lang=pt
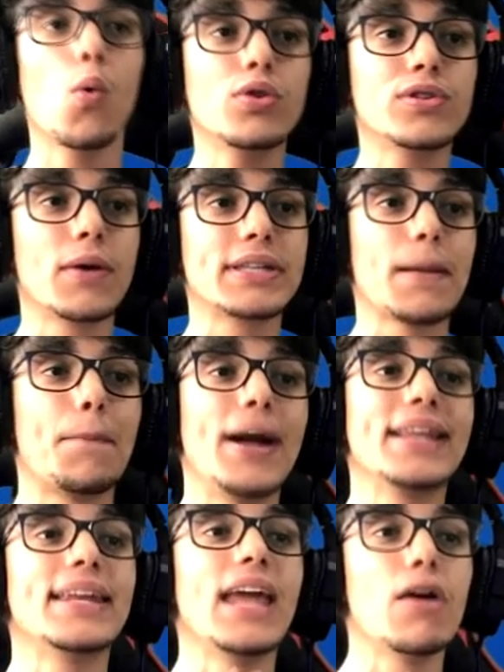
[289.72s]
usam essa
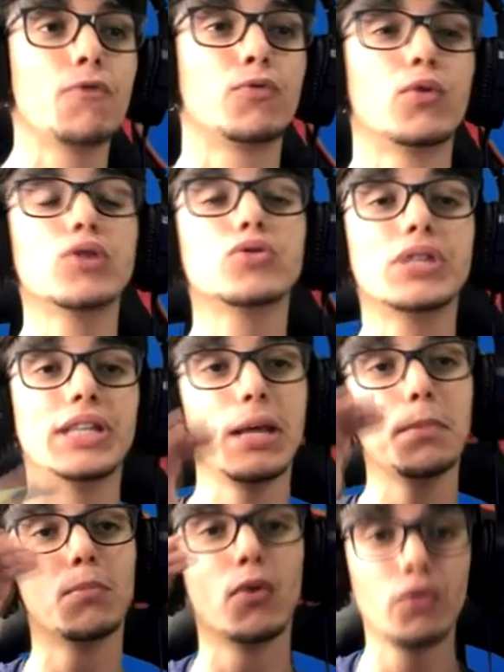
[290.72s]
parte de reforço
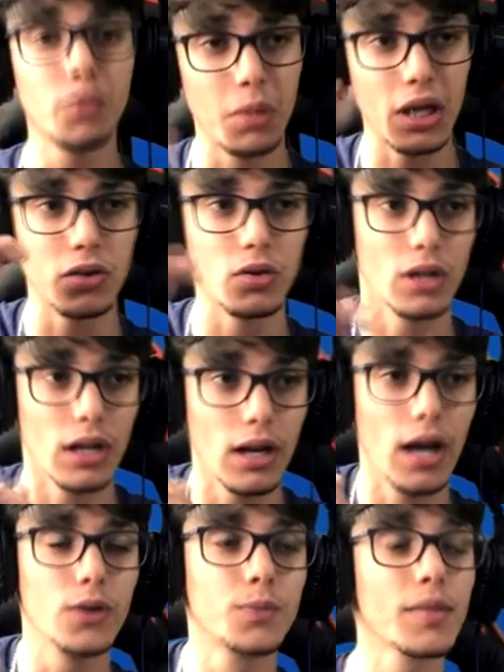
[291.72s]
de movimento, tá
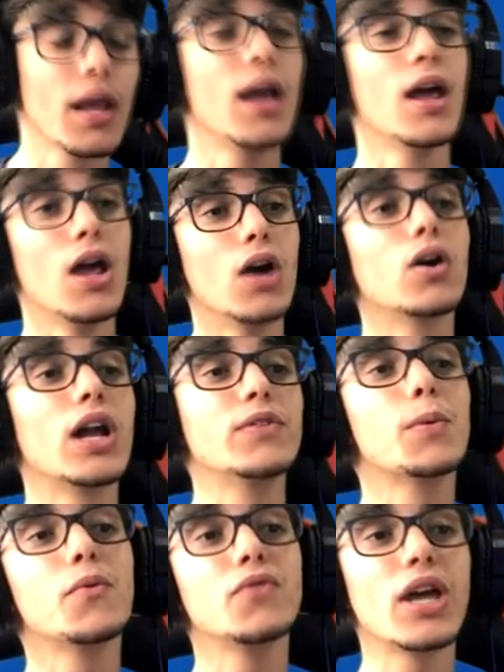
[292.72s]
ligado? Agora
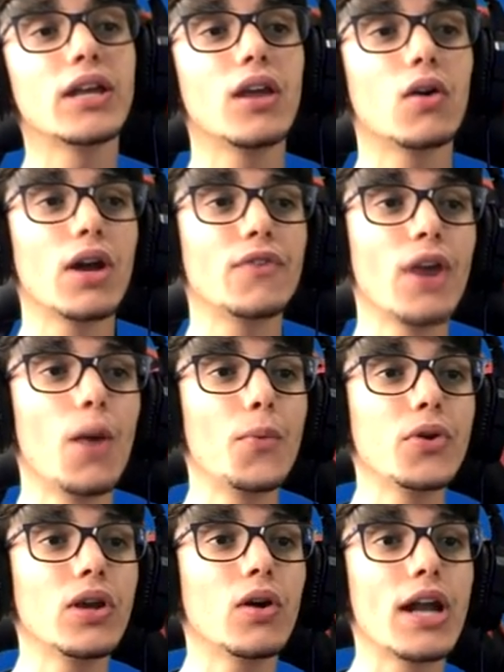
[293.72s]
vamos vir aqui agora falar um
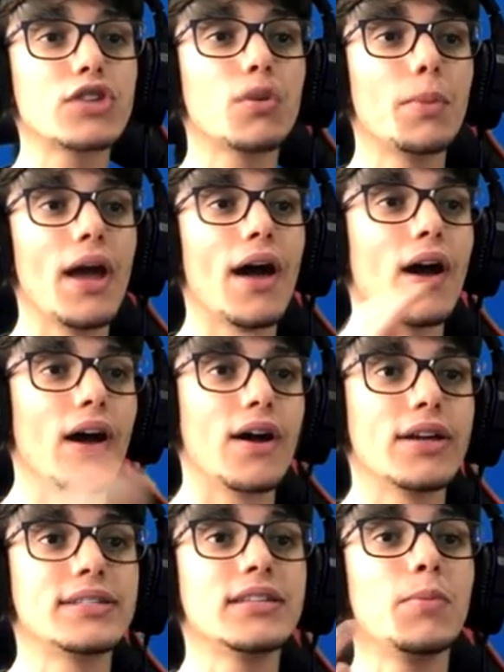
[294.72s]
pouquinho agora sobre a,
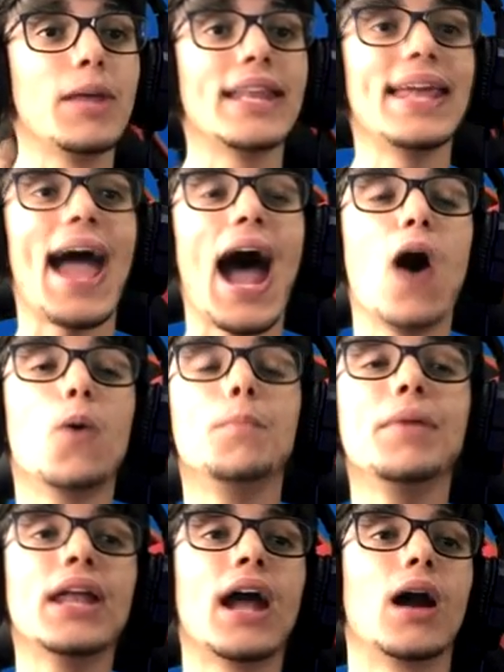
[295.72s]
a, acessibilidade ao
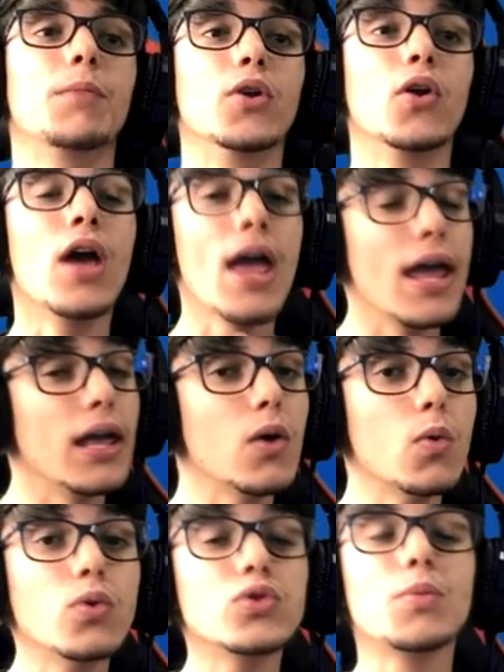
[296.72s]
mirar, mano.
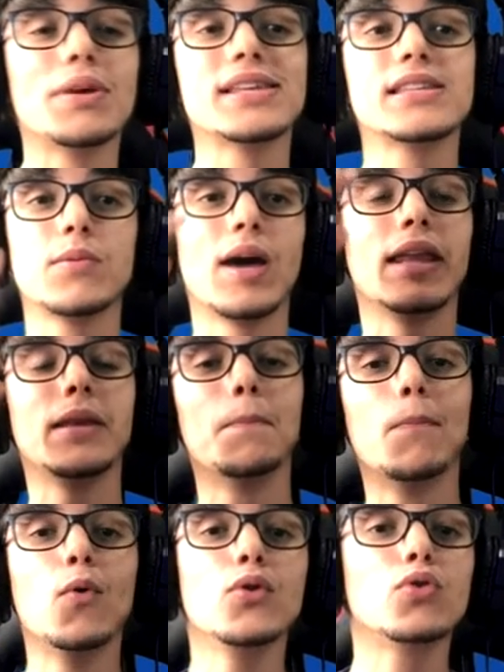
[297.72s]
Eu uso uma acessibilidade
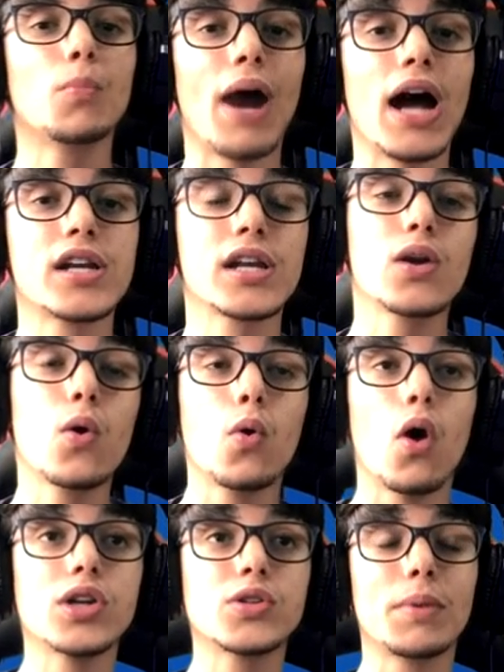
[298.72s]
muito baixa que eu
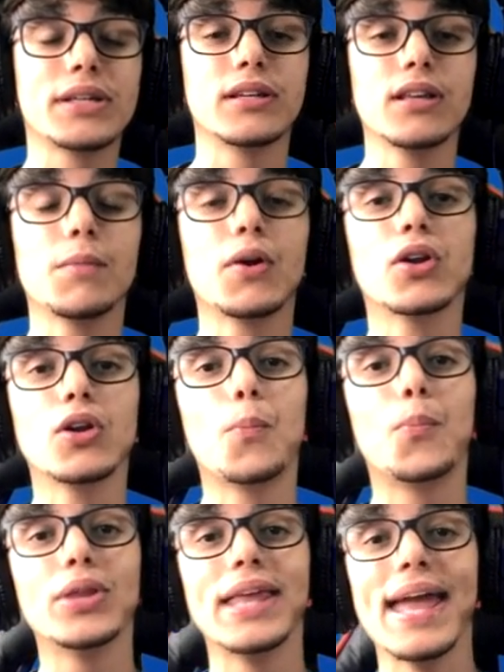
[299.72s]
gosto bastante, mano, de eu
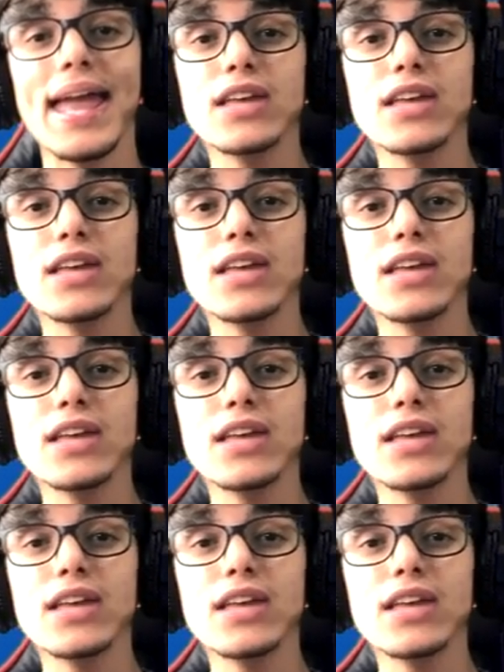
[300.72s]
poder